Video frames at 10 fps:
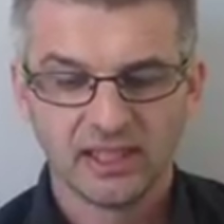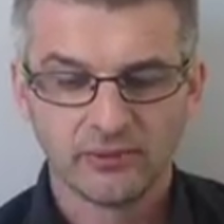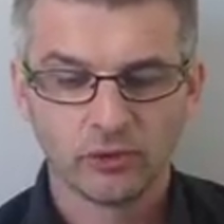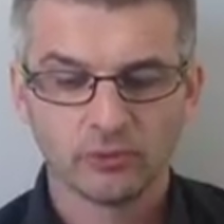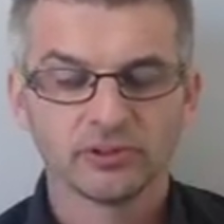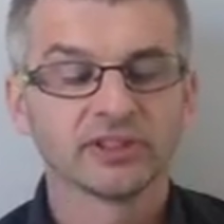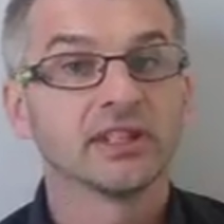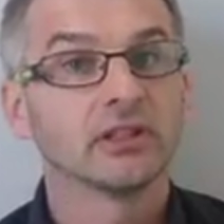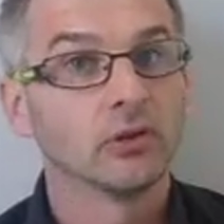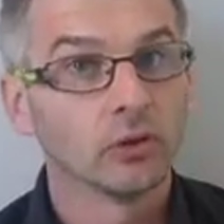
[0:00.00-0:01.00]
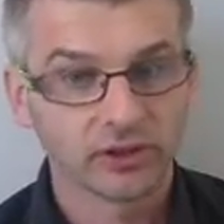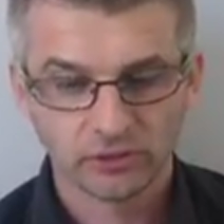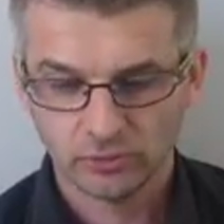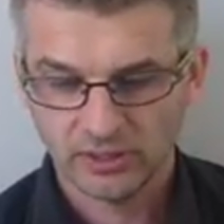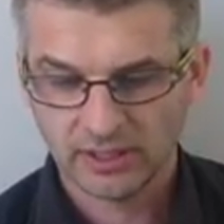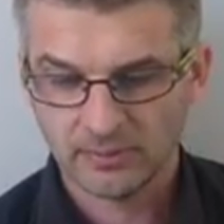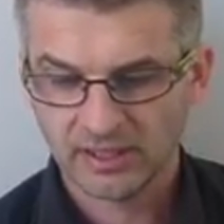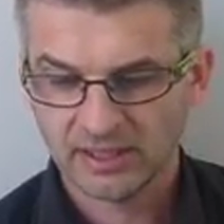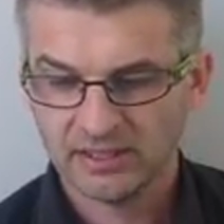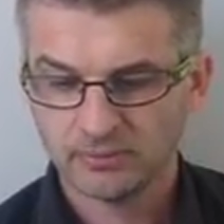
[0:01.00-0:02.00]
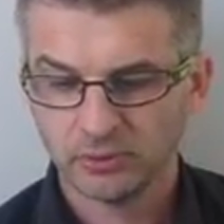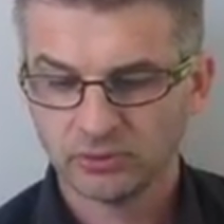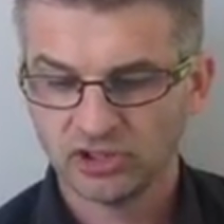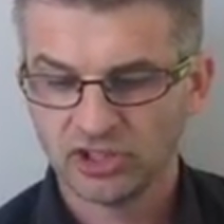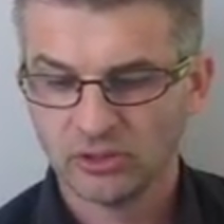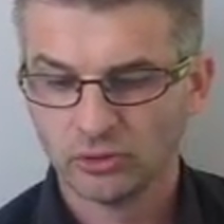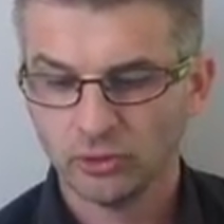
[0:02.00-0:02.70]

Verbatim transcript: Il veut augmenter le réseau marine protégé protéger